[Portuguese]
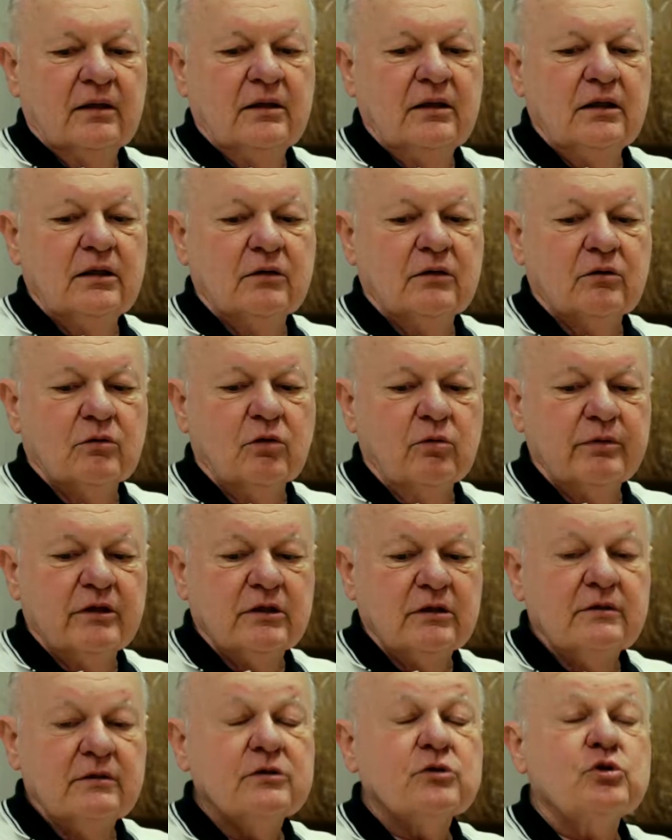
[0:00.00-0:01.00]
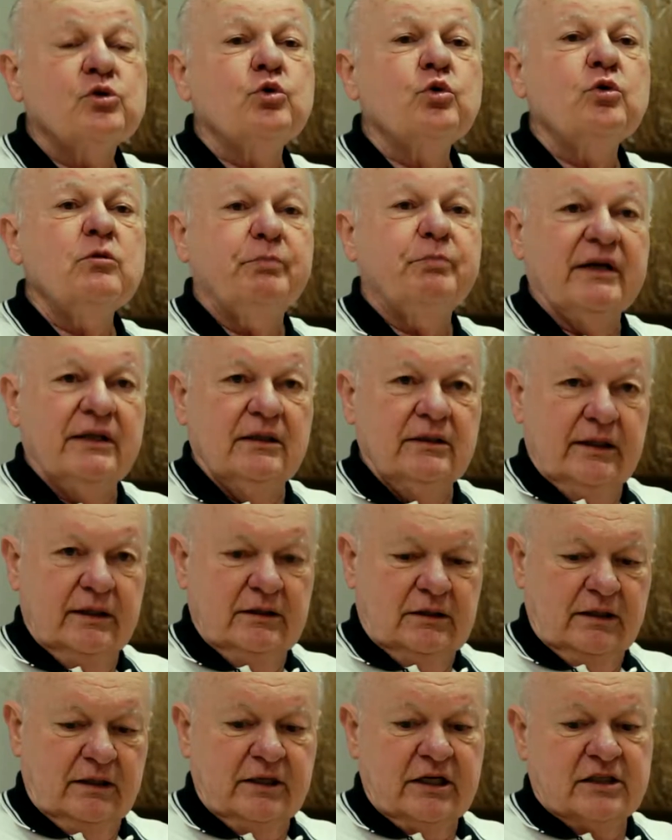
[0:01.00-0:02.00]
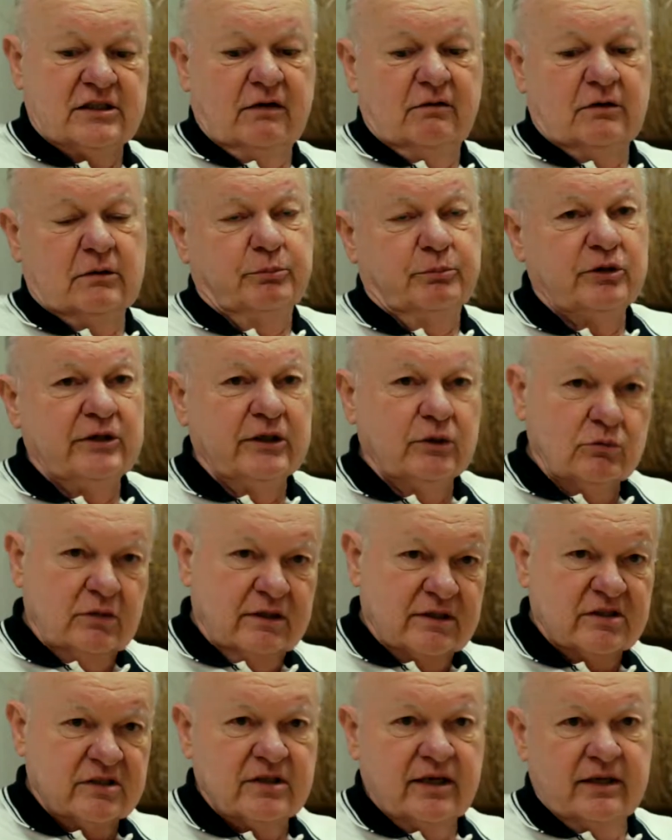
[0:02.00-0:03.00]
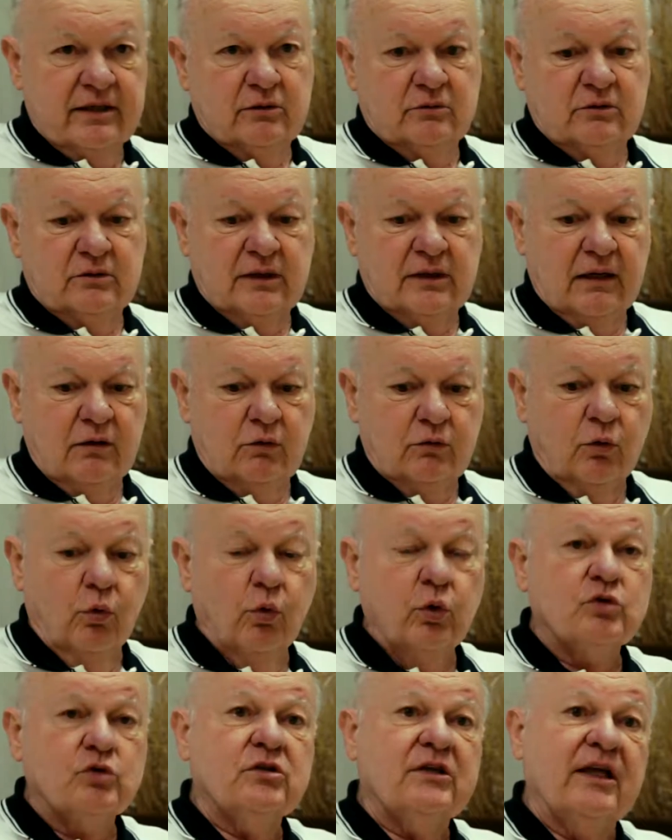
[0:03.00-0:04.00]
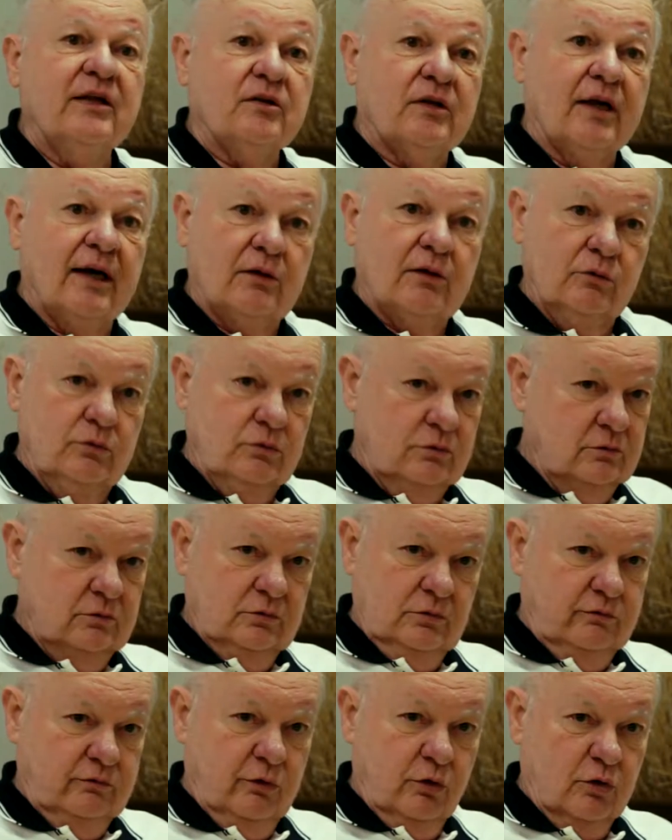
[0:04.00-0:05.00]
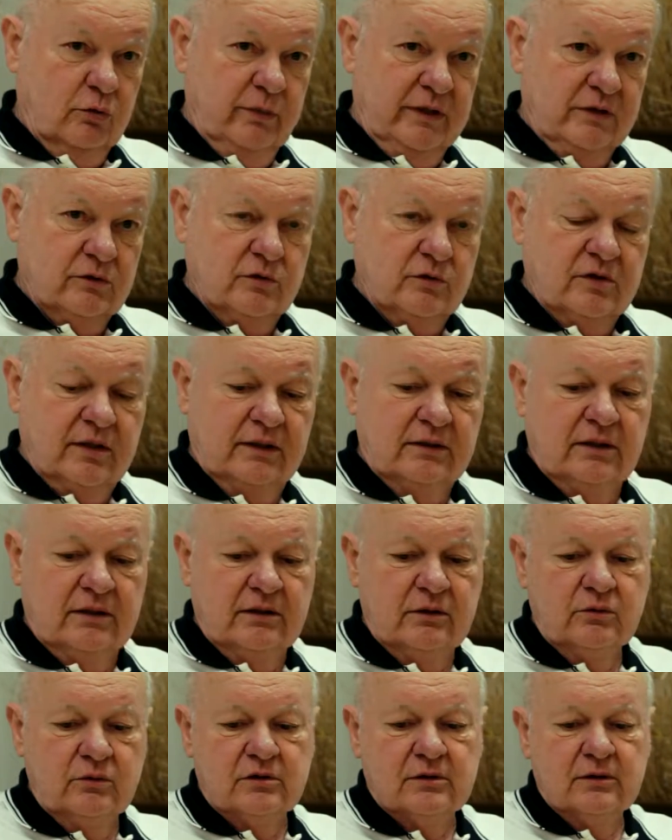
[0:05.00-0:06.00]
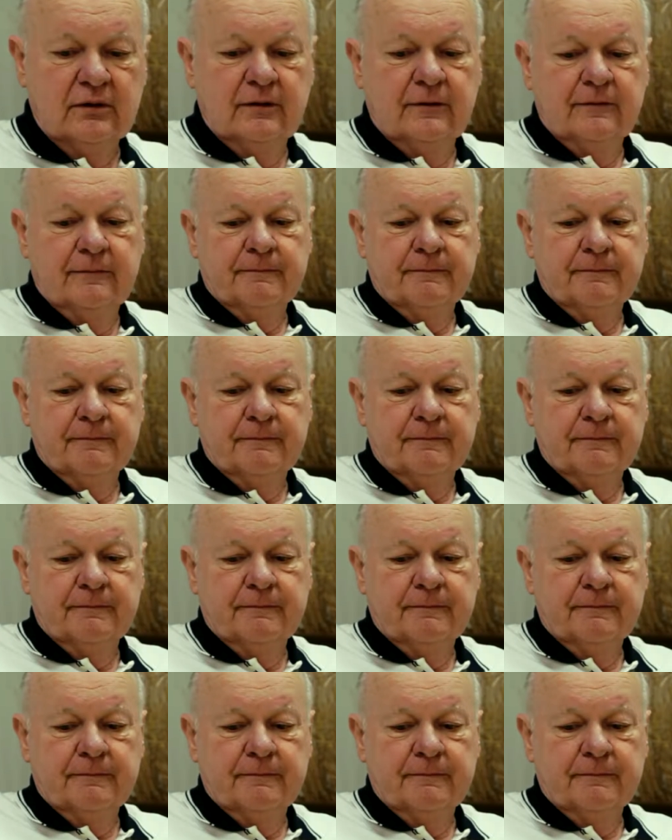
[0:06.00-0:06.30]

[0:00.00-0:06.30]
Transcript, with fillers: E surpreendente, a gente achava que podia não dar certo, tal. outros tentaram, não, não foram bem sucedidos.